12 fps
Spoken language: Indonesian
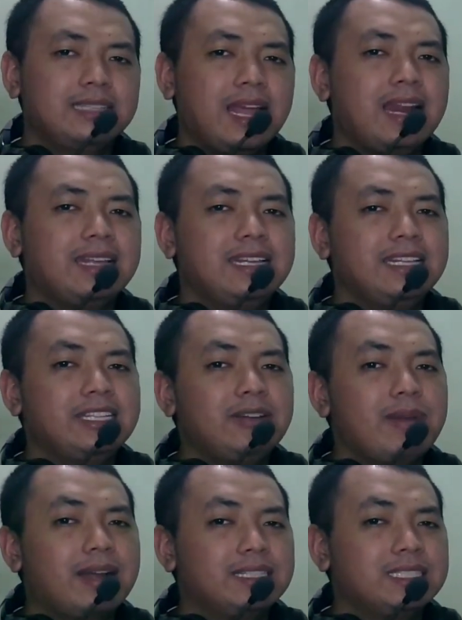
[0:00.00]
Sekali lagi
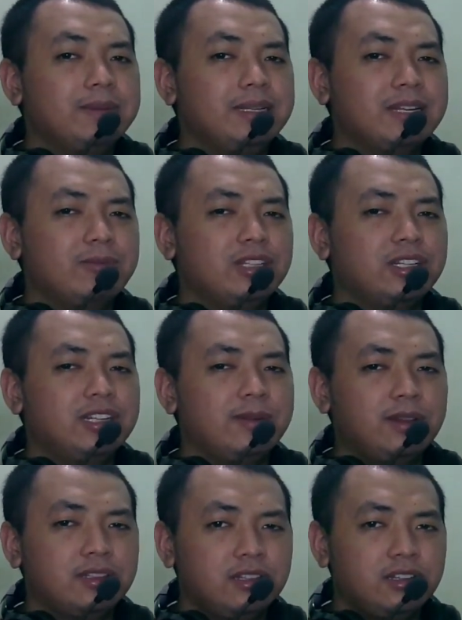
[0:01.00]
terima kasih banyak buat yang udah
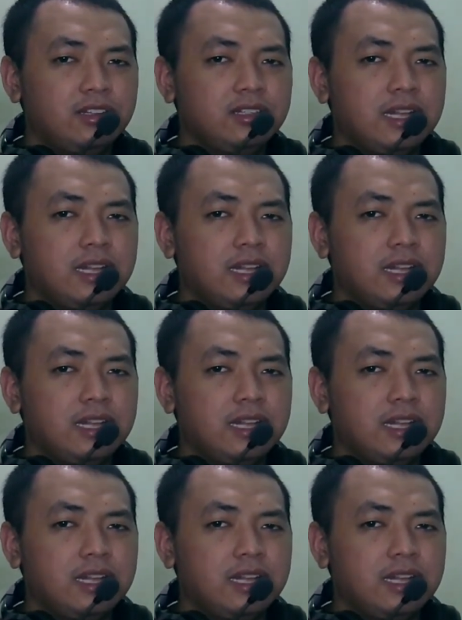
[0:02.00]
menonton